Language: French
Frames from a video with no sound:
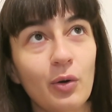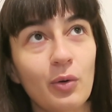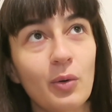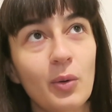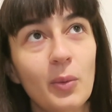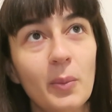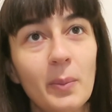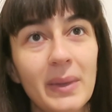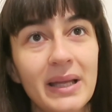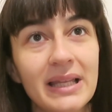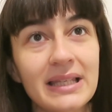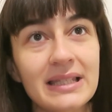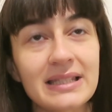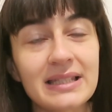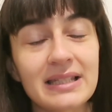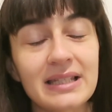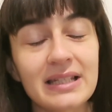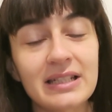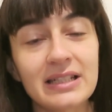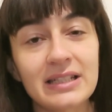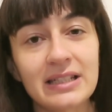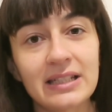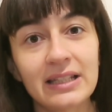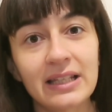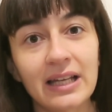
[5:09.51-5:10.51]
le
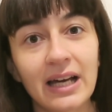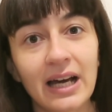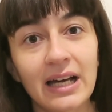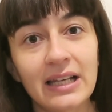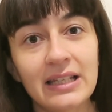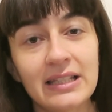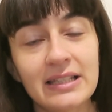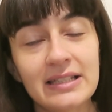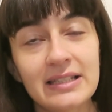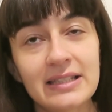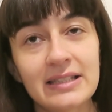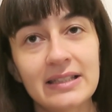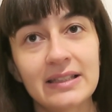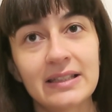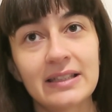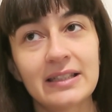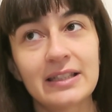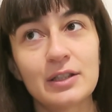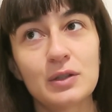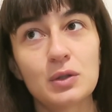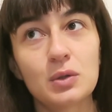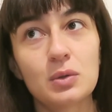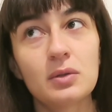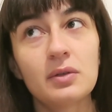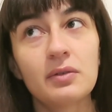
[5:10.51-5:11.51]
médecin généraliste
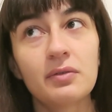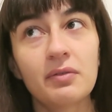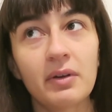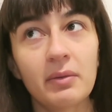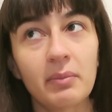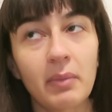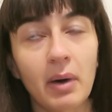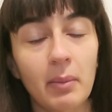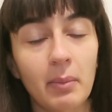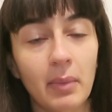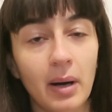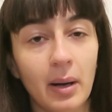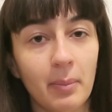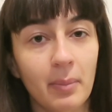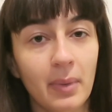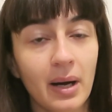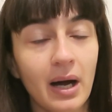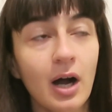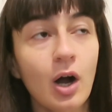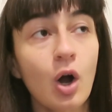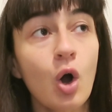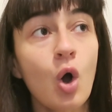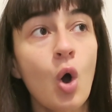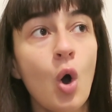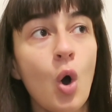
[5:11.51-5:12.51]
qui suivait ma
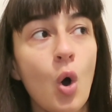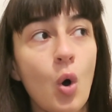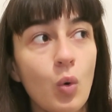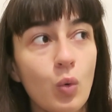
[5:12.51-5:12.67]
maman